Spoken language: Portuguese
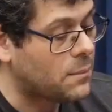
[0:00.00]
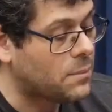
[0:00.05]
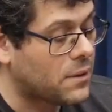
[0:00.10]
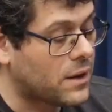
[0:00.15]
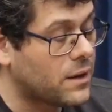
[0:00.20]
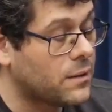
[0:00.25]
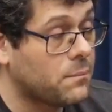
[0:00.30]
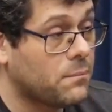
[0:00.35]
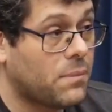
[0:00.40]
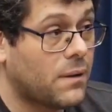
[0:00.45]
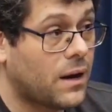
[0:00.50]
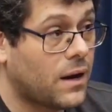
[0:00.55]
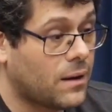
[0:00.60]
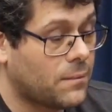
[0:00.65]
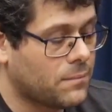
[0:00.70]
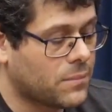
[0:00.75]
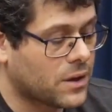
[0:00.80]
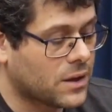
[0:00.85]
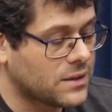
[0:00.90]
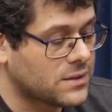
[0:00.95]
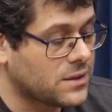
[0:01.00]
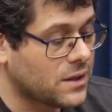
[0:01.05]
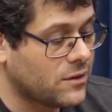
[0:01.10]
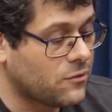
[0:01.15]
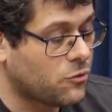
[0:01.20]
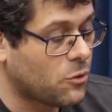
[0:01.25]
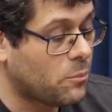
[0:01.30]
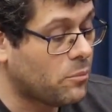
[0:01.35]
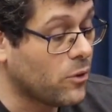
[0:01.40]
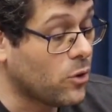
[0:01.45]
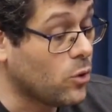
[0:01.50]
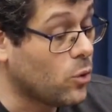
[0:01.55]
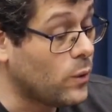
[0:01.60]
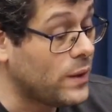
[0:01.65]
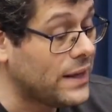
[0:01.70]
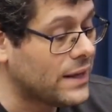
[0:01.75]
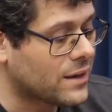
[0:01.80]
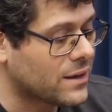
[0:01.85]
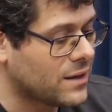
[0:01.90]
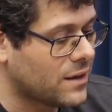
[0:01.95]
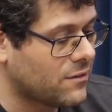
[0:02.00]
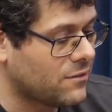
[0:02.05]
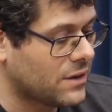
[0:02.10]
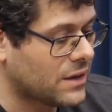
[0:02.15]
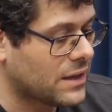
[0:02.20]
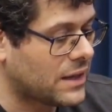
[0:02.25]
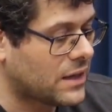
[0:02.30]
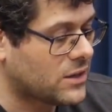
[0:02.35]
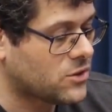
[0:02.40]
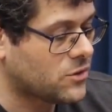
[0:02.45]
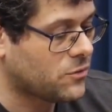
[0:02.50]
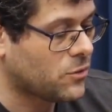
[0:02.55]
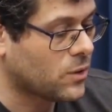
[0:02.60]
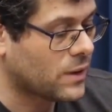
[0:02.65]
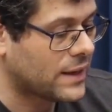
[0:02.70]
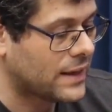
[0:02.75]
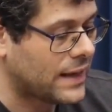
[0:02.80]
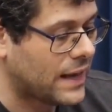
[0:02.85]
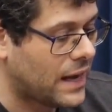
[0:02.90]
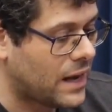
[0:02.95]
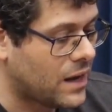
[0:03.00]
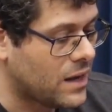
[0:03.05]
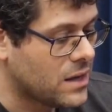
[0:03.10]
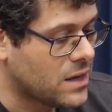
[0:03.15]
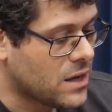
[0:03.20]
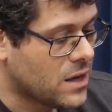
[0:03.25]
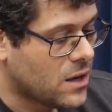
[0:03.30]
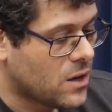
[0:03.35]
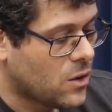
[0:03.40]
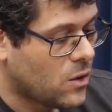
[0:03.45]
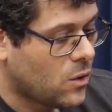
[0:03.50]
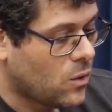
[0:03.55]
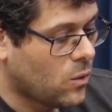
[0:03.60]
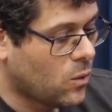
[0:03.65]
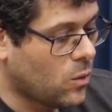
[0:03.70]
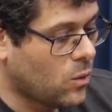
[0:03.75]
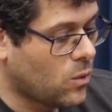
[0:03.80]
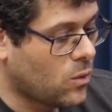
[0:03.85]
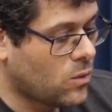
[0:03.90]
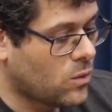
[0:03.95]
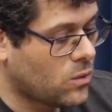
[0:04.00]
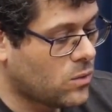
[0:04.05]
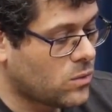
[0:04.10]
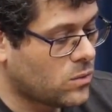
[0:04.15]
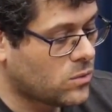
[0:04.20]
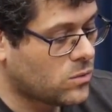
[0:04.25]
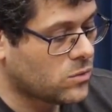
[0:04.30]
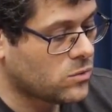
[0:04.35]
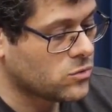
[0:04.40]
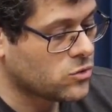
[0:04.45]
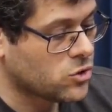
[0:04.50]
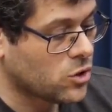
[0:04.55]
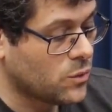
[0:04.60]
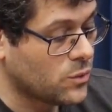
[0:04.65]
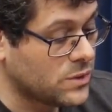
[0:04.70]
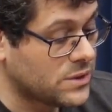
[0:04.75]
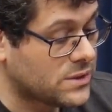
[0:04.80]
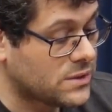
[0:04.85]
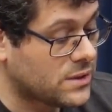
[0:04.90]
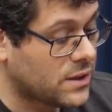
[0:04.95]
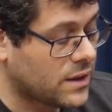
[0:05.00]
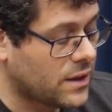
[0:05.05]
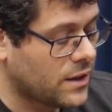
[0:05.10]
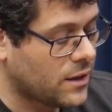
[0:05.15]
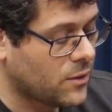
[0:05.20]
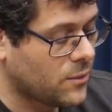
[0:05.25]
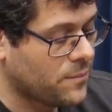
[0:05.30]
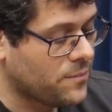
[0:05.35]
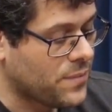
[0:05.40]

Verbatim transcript: para limpar, porque eu vou poluir, na verdade. Eu vou criar um, mas, um som estranho.